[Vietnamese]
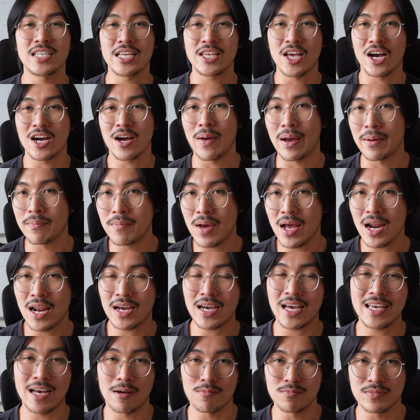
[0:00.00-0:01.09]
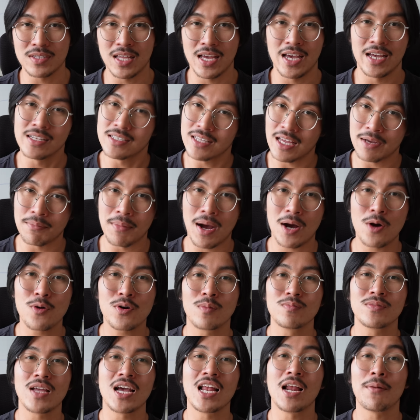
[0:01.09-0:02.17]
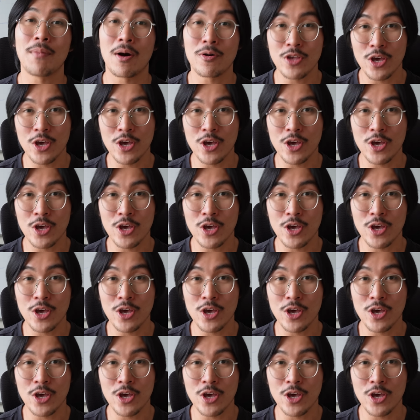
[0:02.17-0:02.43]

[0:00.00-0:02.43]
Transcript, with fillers: sẽ cho các bạn biết là cái dòng tiền mặt của công ty là bao